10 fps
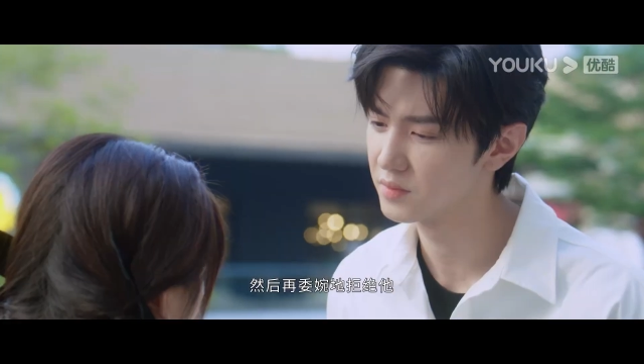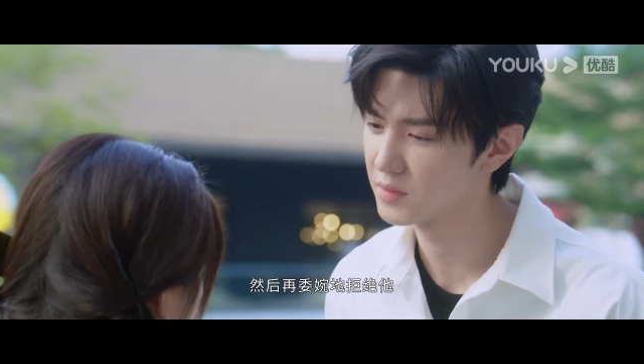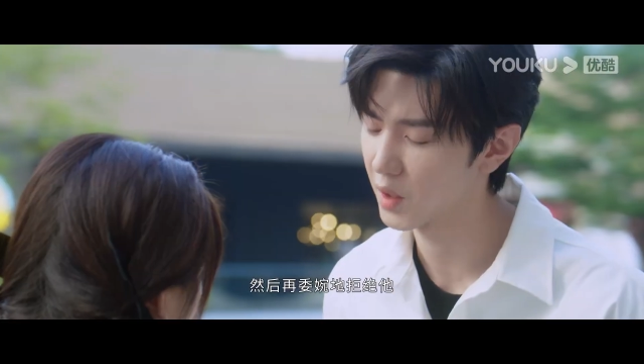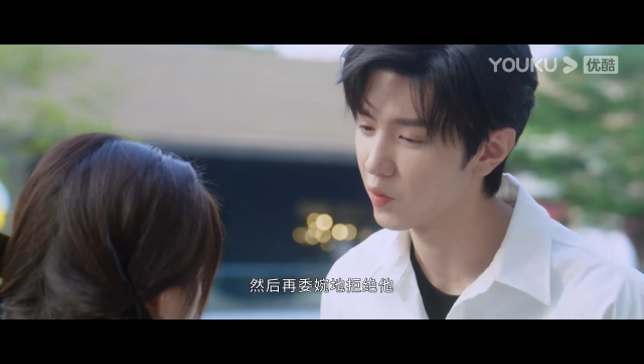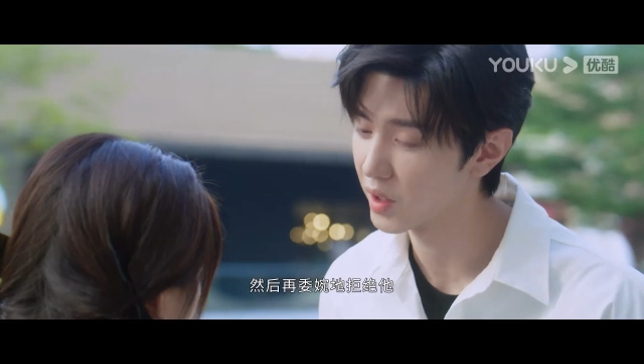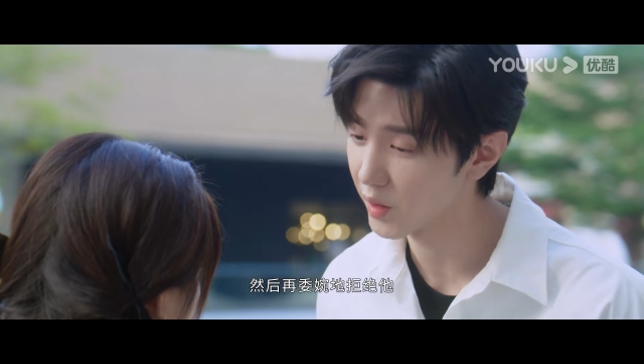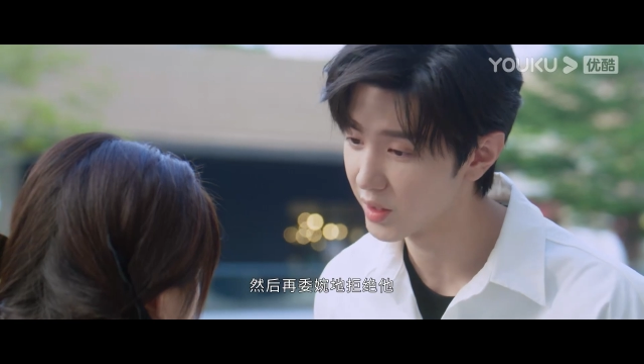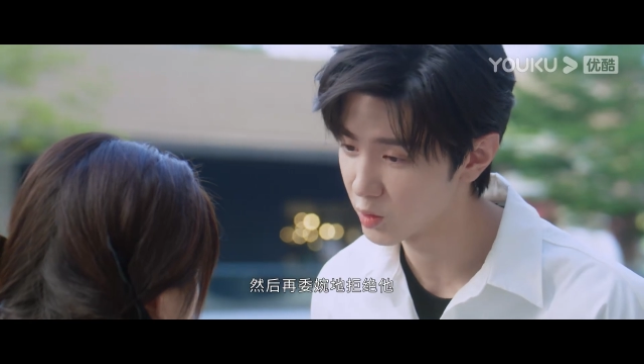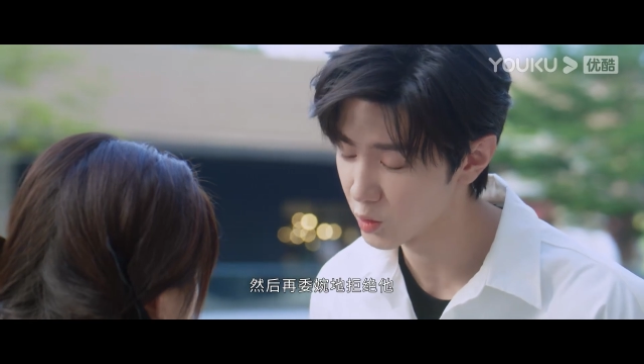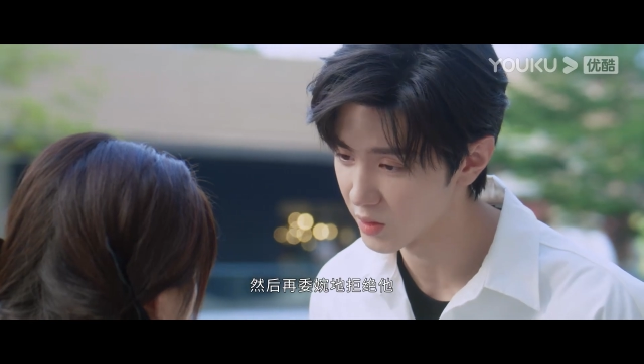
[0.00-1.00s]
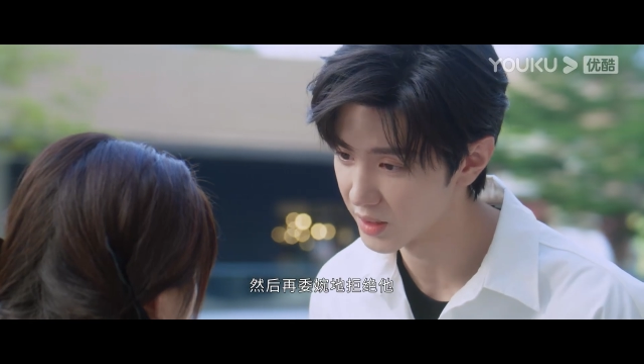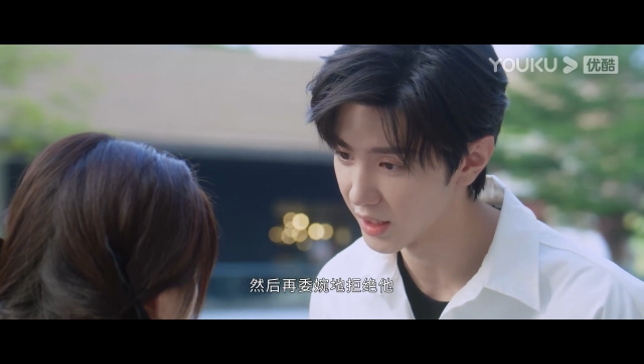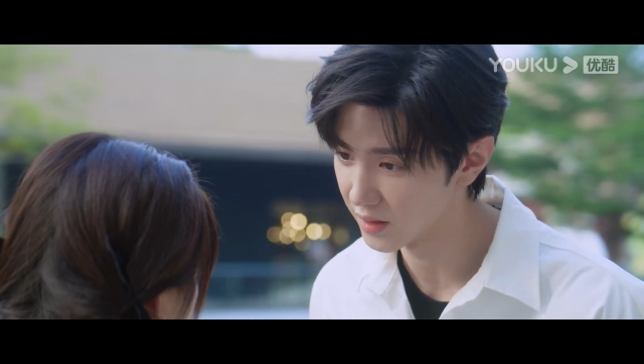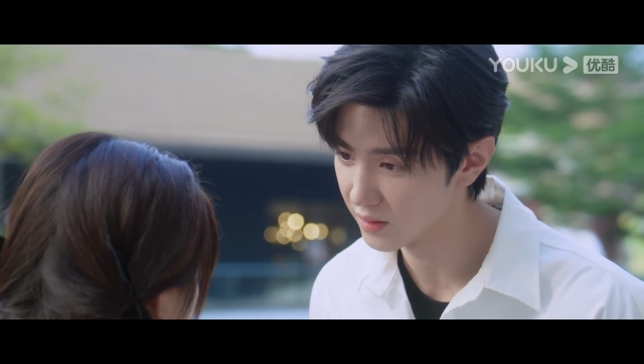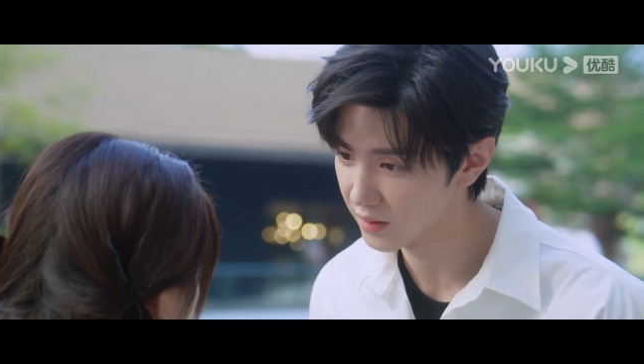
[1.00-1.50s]
再委婉的拒绝
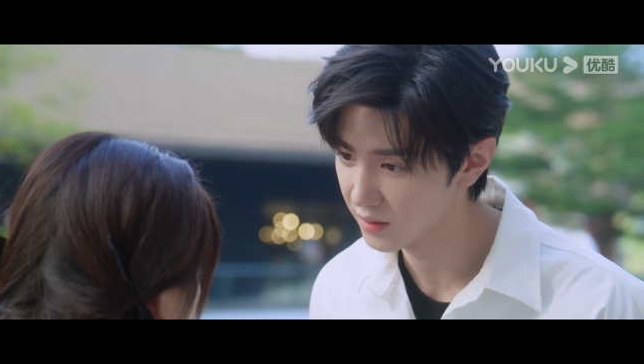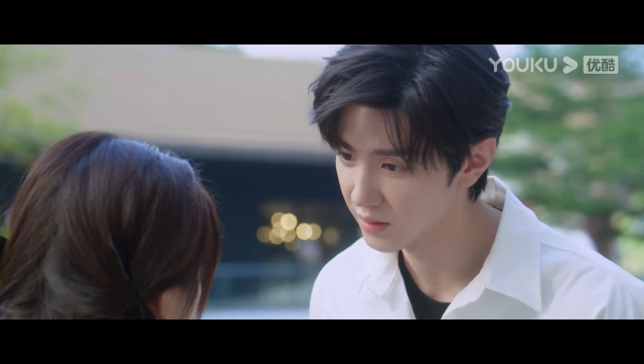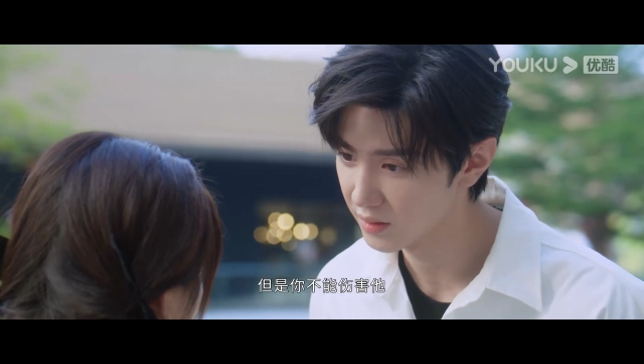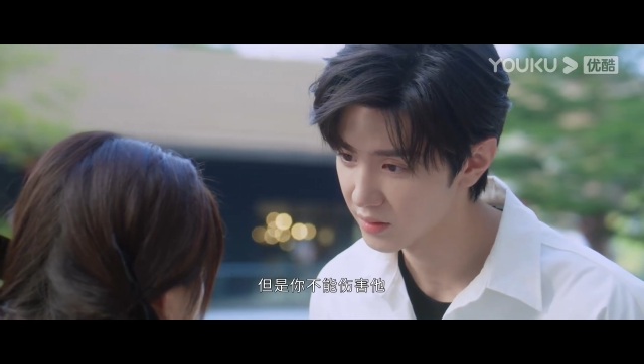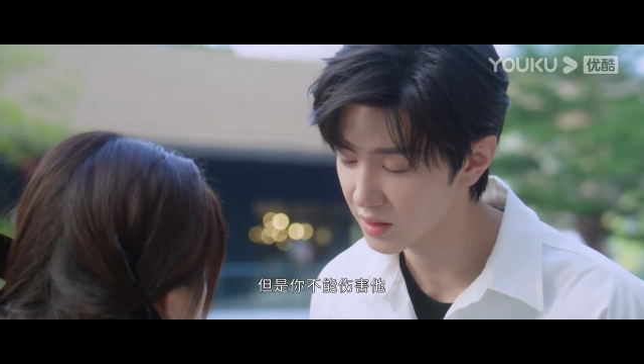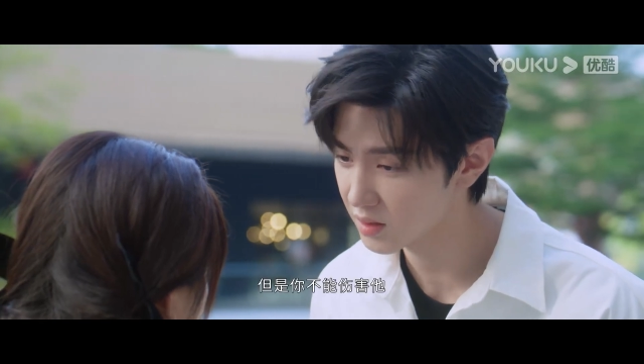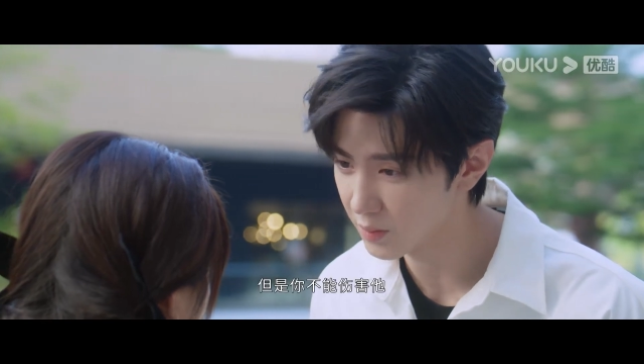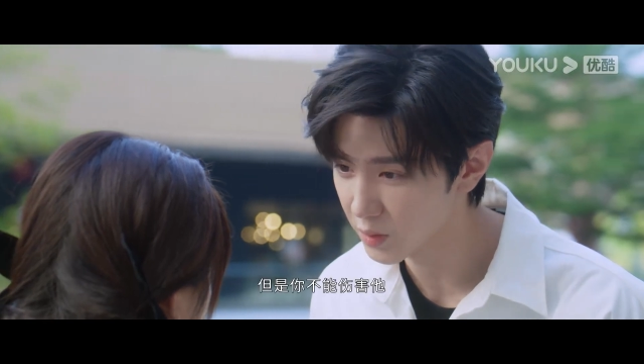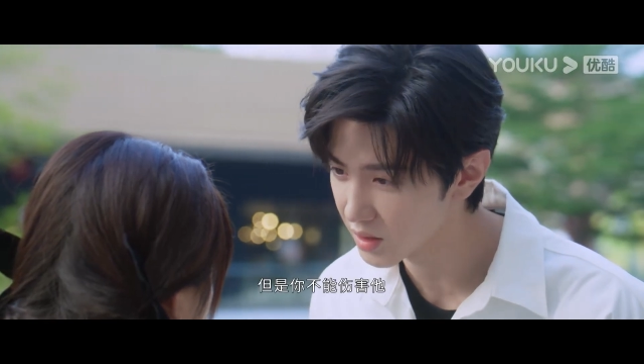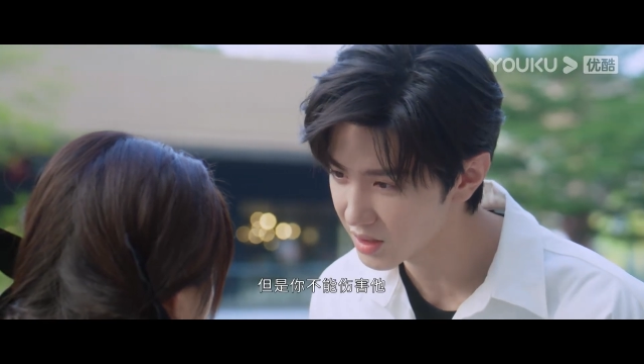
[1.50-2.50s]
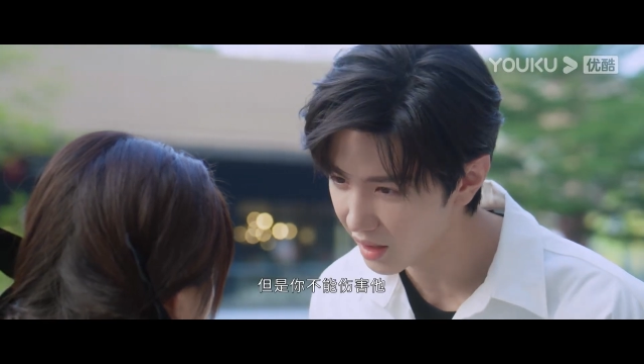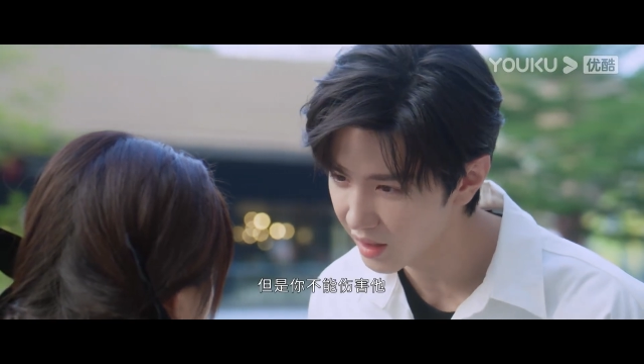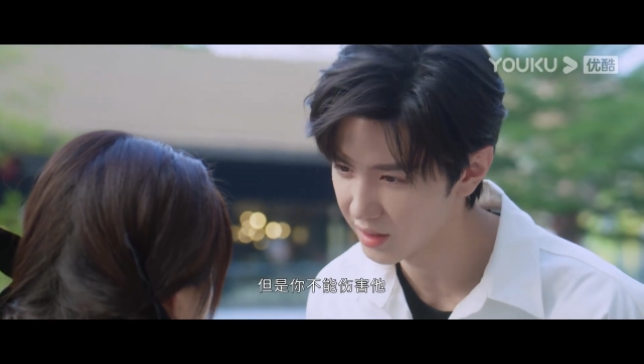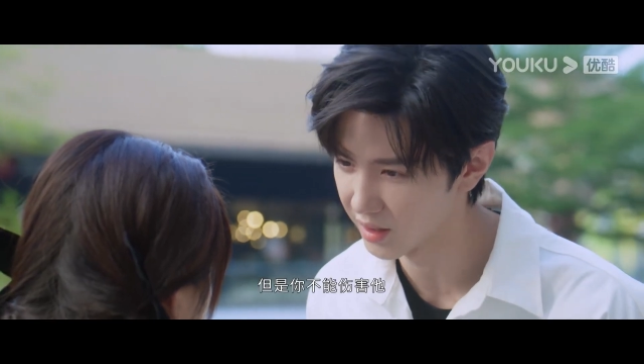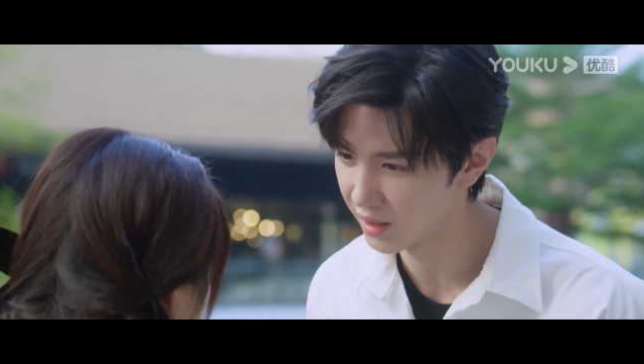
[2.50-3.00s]
他，但是你不能伤
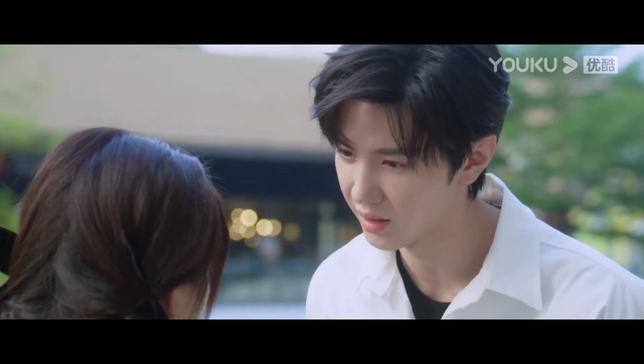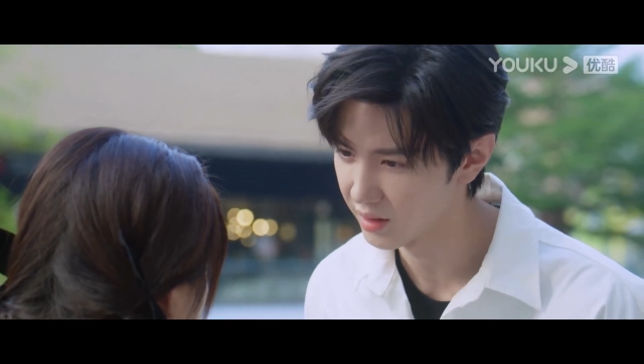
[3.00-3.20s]
害他。